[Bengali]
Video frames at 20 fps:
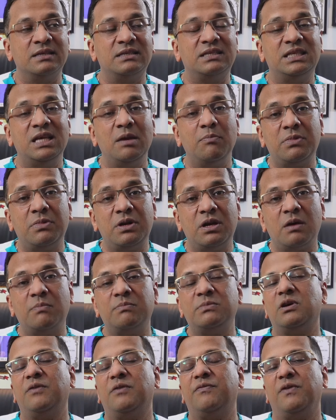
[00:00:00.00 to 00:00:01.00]
সিমটমস
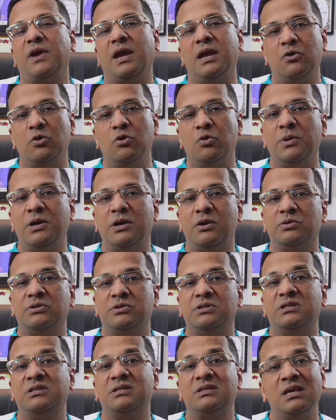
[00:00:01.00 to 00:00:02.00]
অফ
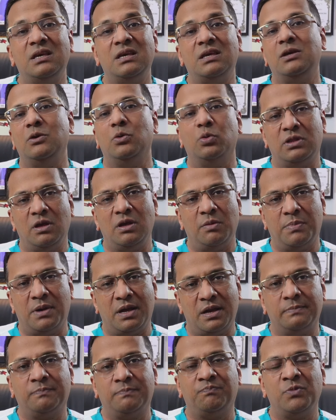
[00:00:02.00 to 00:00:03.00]
এন্ডোমেট্রোসিস কী কী হতে পারে
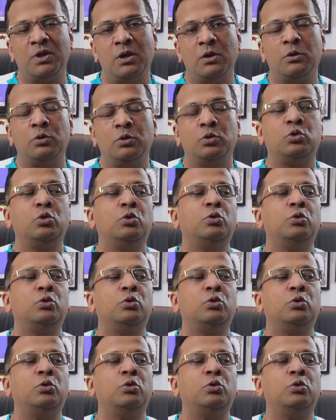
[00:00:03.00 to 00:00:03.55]
তো